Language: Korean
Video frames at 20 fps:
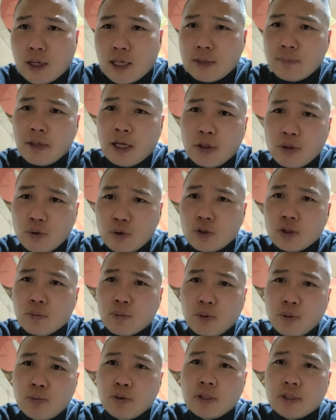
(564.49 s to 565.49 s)
아니면 해줄 수 있는
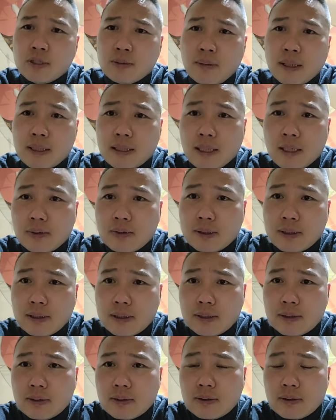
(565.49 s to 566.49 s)
부분이 있으면 해달라고
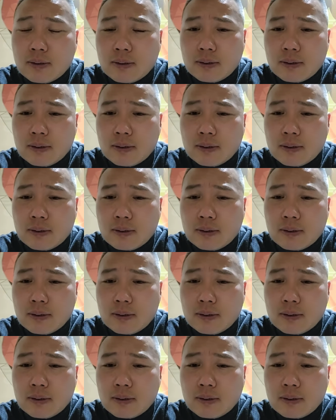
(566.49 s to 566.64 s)
그랬거든요.